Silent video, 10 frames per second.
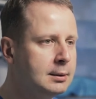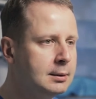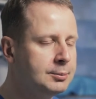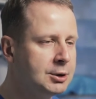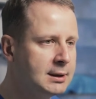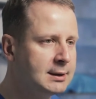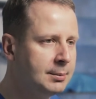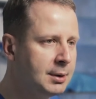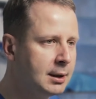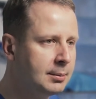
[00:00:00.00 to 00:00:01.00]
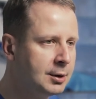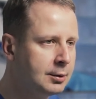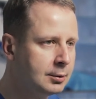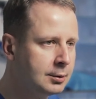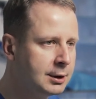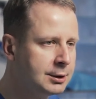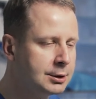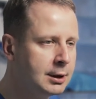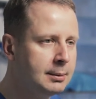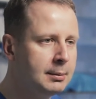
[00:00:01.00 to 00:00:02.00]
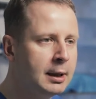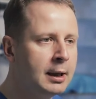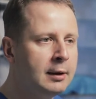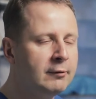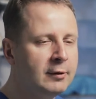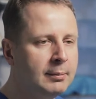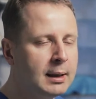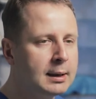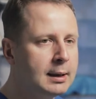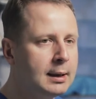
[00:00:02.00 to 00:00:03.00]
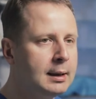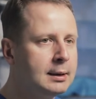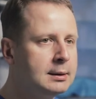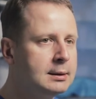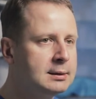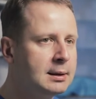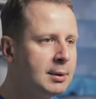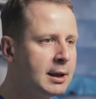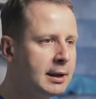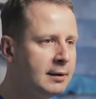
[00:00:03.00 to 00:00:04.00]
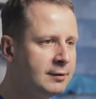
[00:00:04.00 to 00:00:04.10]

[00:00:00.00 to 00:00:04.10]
e, przed zabiegiem chirurgicznym, wymaga e, zebrania